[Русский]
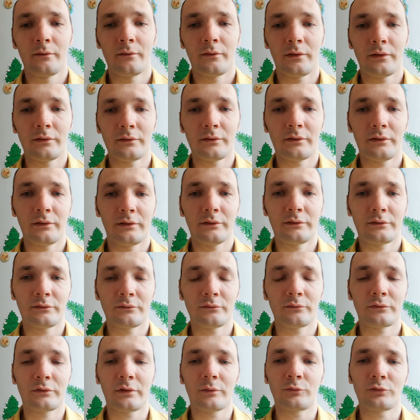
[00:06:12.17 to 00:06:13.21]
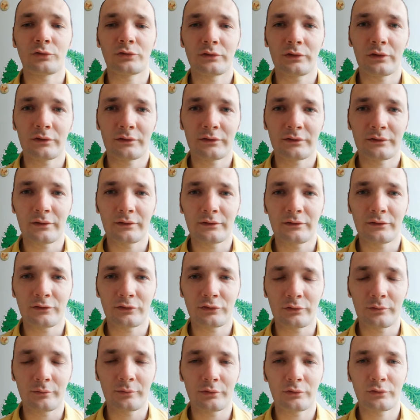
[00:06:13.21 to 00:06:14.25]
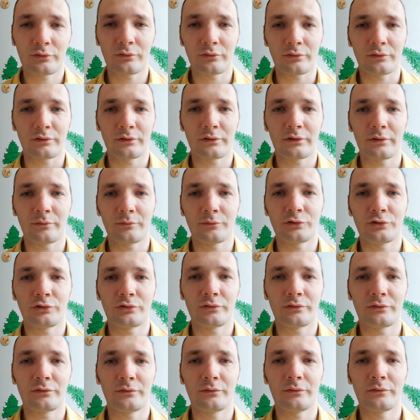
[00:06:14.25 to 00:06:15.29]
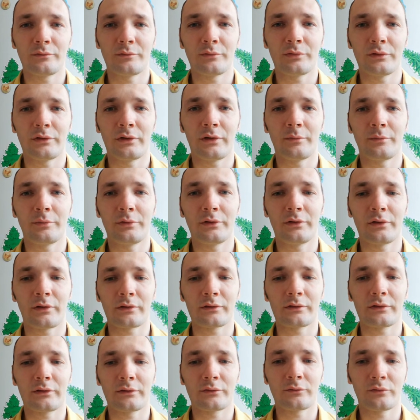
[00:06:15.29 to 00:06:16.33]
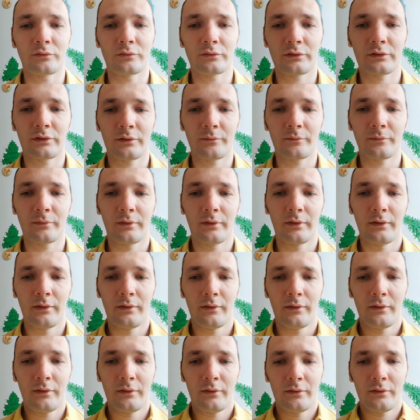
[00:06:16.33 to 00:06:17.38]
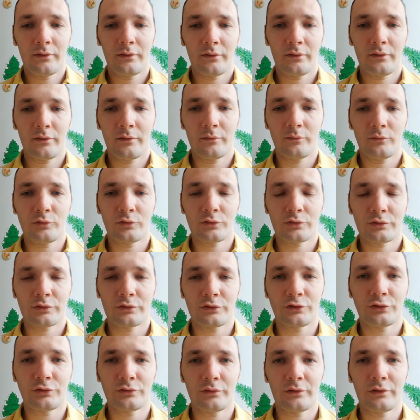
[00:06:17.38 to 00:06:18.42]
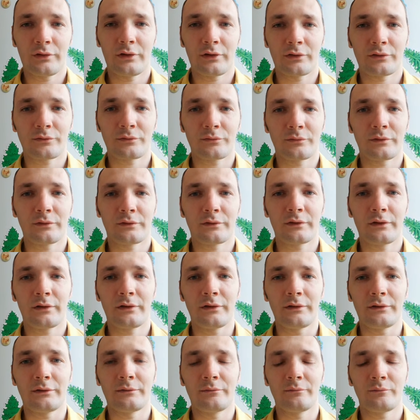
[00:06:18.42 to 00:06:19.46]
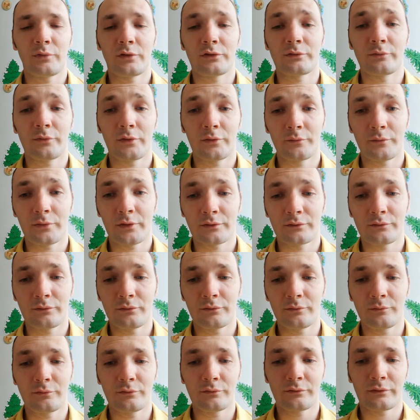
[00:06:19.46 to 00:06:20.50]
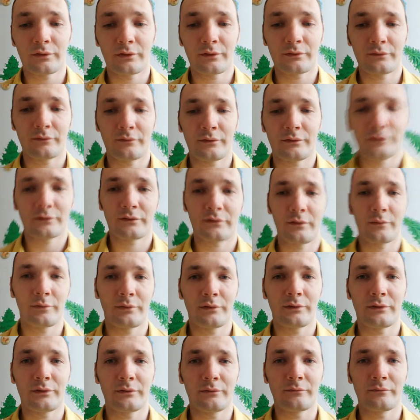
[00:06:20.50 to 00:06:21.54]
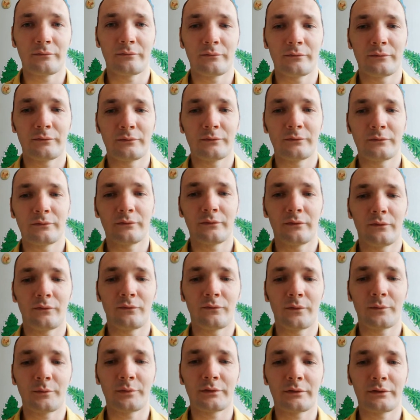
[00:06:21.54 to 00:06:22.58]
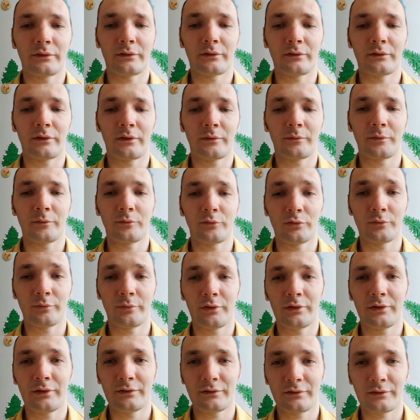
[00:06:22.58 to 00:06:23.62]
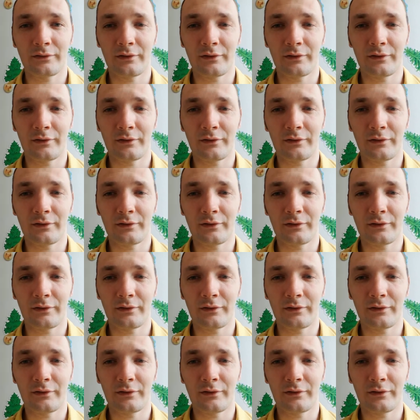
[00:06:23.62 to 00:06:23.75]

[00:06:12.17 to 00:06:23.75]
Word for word: одолеть. Ну, к тому же надо, кстати, чтобы Тоттенхэм еще сегодня был обыгран, а Тоттенхэм э, может еще Аяксу насолить. Посмотрим, как сегодня будут развиваться события в Амстердаме. Будут болеть с